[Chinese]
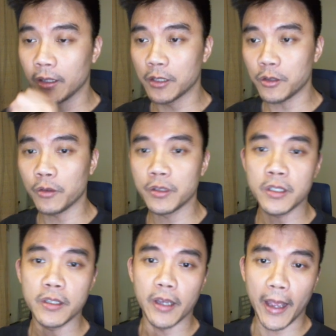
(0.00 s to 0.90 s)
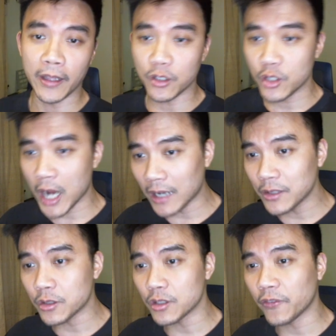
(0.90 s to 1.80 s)
也是红字，and the
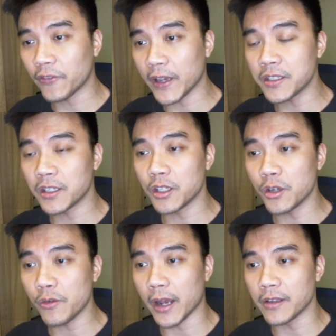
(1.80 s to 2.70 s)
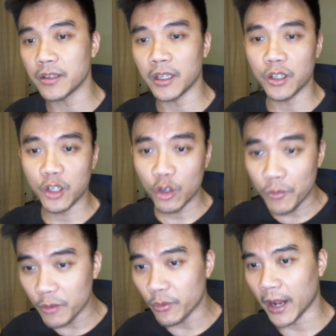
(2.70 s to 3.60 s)
challenges facing the U.S. in
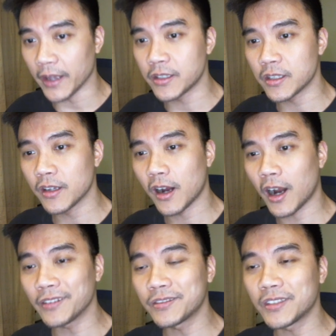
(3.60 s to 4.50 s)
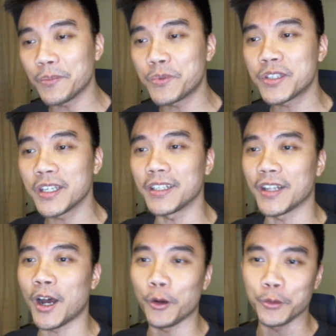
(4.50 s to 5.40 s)
human rights are deep seated。
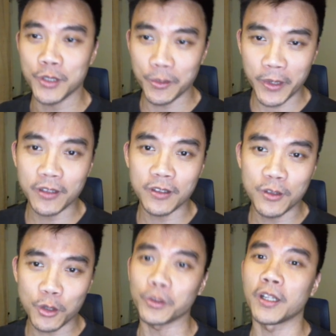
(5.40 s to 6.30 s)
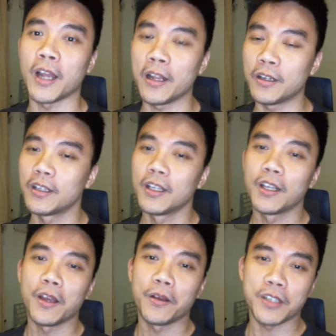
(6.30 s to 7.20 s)
哦，这边重点来了，
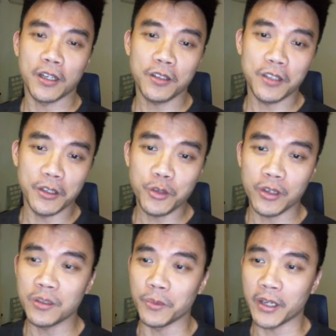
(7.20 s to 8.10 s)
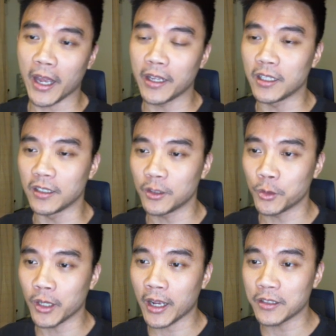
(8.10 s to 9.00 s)
讲到人权什么概念的，
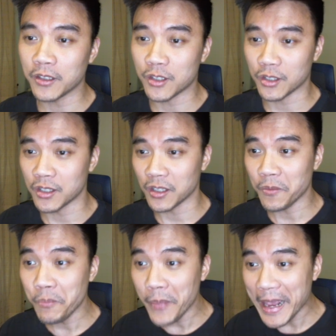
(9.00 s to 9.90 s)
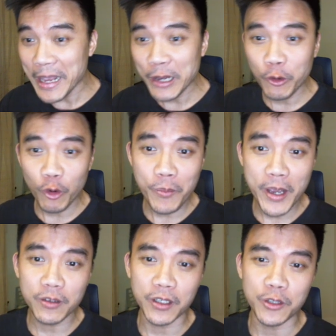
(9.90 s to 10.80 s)
所以开始指责美国没
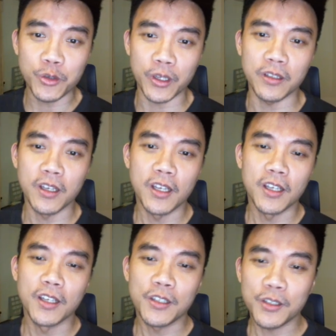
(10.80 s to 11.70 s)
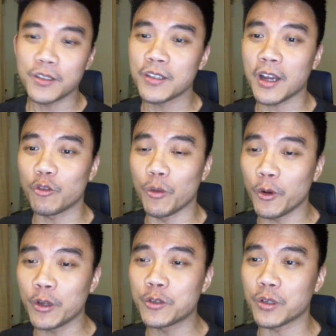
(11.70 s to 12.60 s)
有人权。事实上，我们
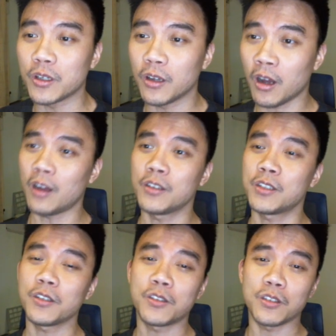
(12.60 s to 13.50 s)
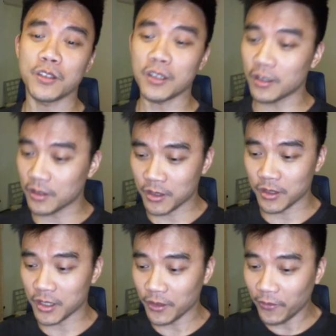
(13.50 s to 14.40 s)
会觉得哈，这个指责
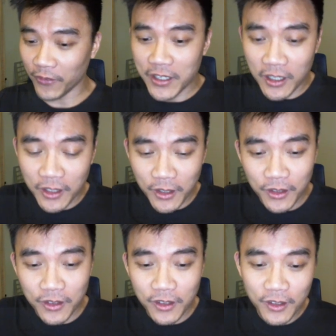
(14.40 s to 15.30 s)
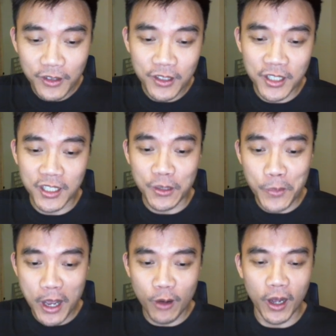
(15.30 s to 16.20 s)
指责非常的。奇
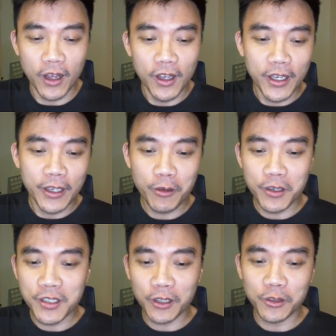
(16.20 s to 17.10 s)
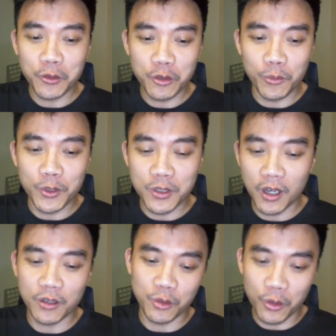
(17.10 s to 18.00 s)
妙啊！因为一向都是我们知
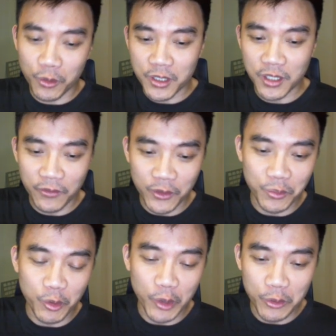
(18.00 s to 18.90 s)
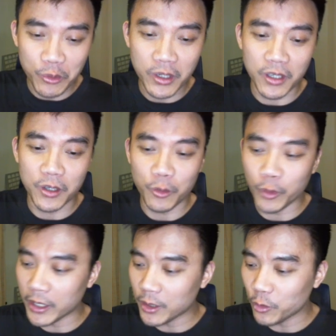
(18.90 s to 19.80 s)
道中国欺负什么维吾格、
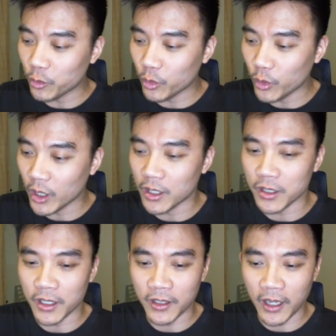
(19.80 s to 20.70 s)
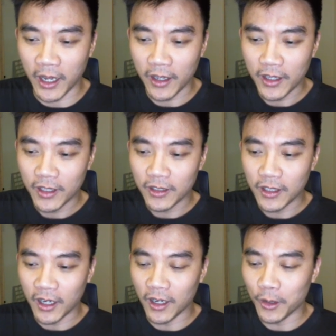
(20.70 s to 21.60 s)
维吾尔人呐，
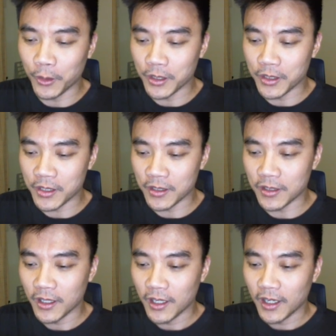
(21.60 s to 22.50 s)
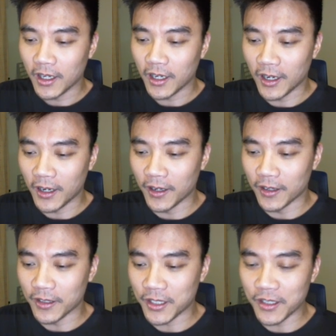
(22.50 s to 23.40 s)
呃，或者是
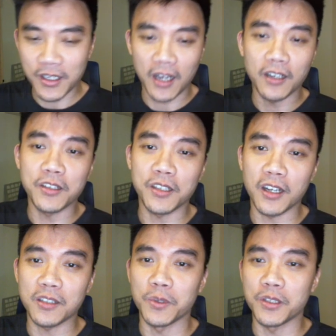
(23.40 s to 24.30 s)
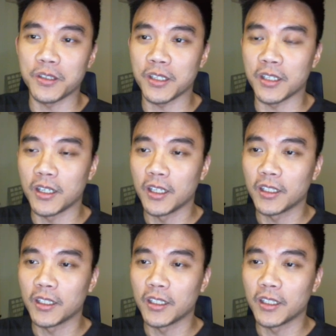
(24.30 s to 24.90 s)
呃新疆那些啊什么这些的，